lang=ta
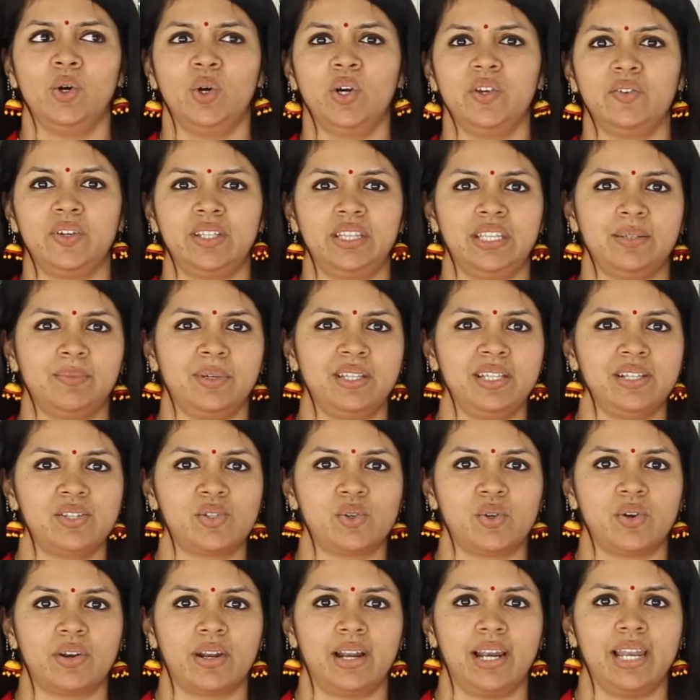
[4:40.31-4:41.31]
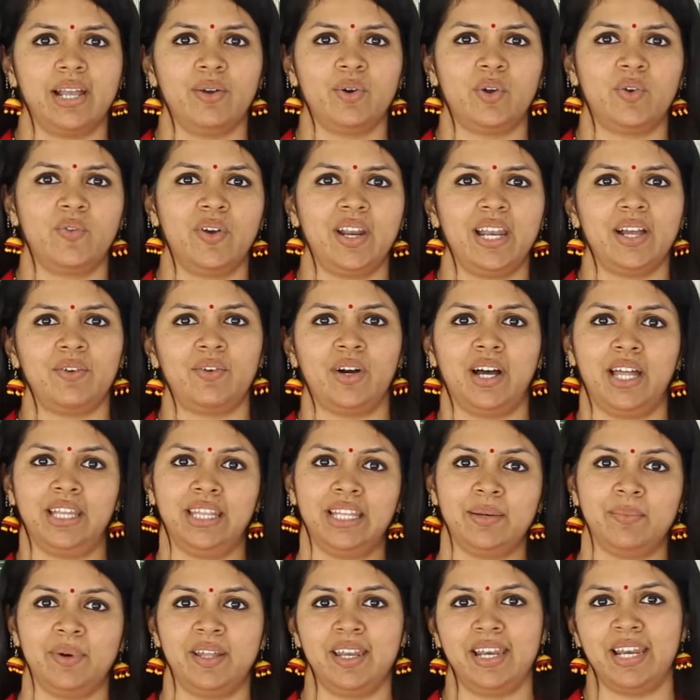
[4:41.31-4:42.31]
ஓ இவ இந்த மாதிரி சொல்கிறாளே ஒருவேளை அவள்
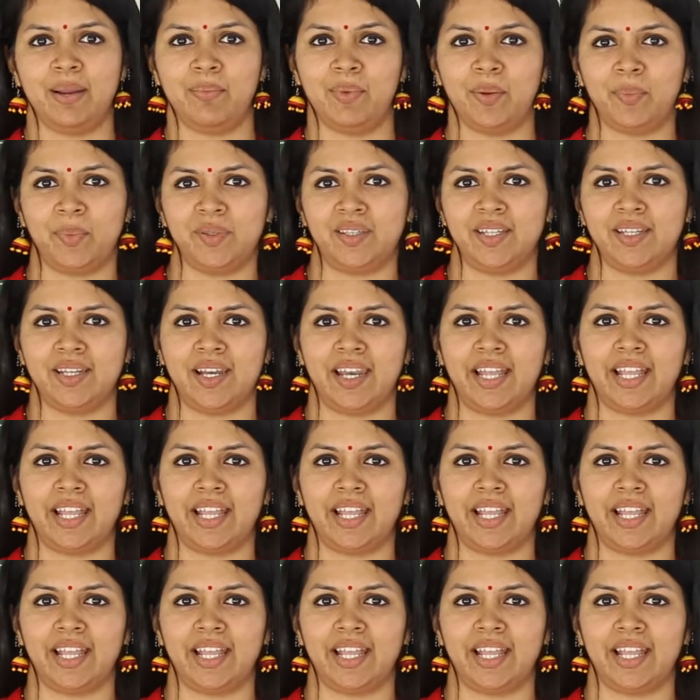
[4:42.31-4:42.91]
அந்த மாதிரி நம்மளை பற்றி